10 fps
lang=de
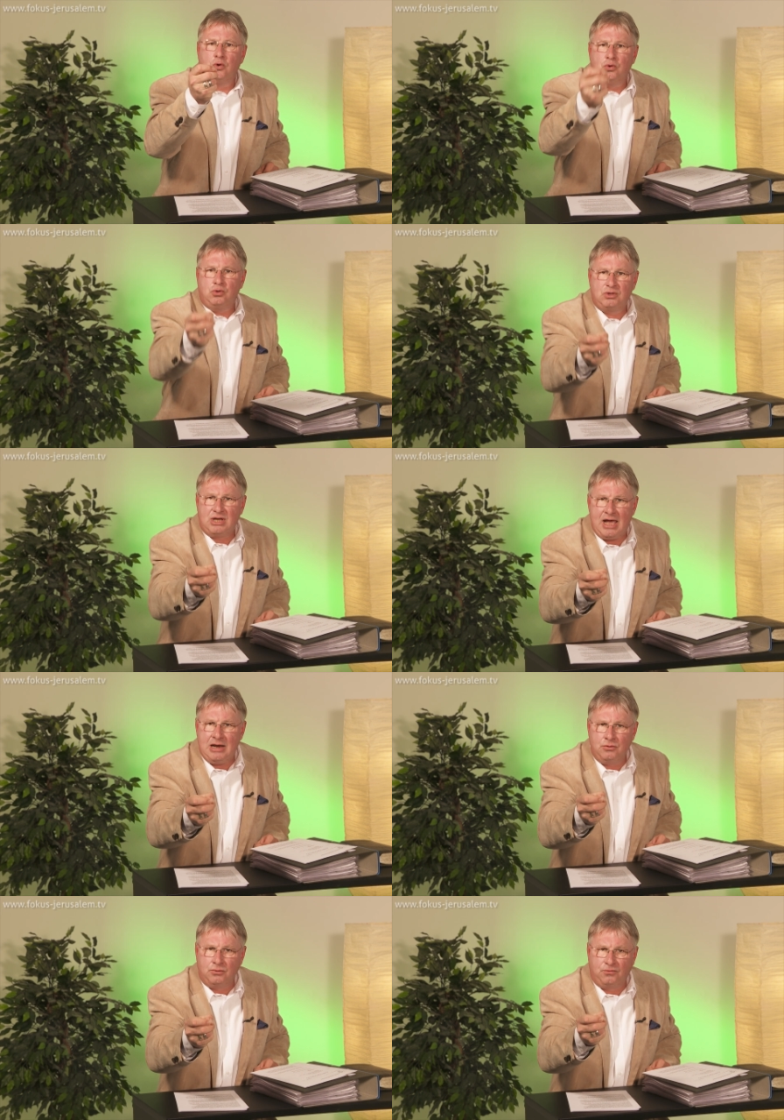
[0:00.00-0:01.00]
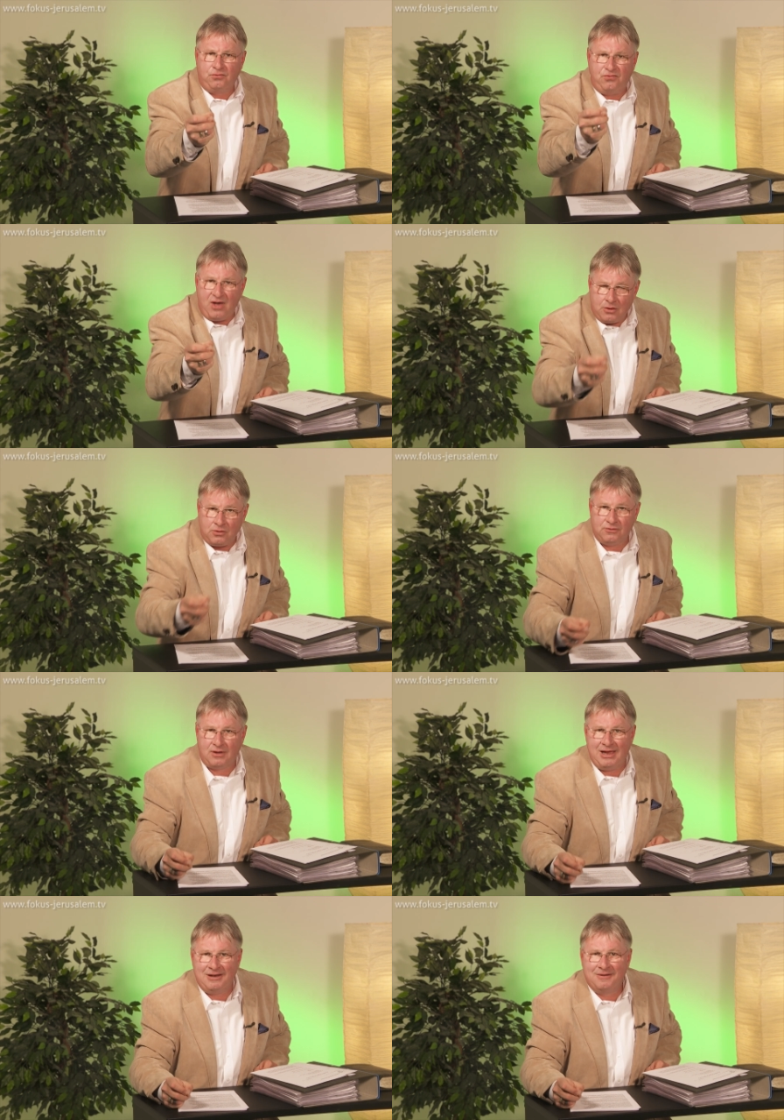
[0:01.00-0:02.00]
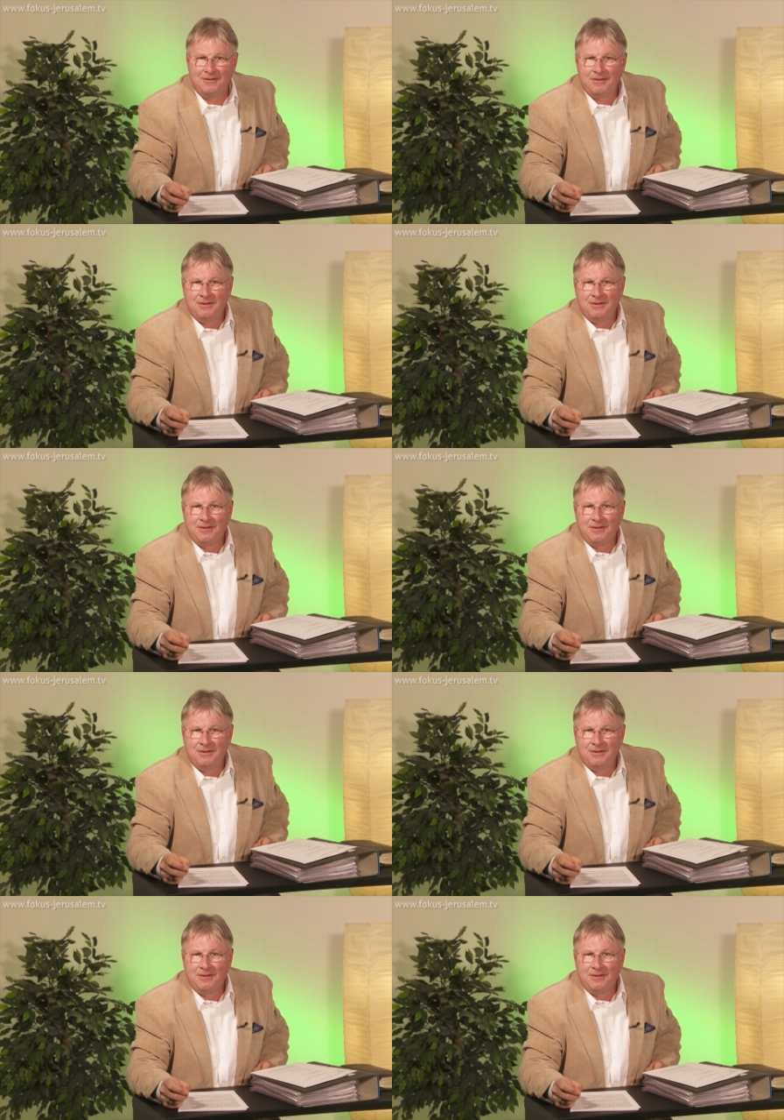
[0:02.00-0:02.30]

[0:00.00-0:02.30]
urteilen und verurteilen,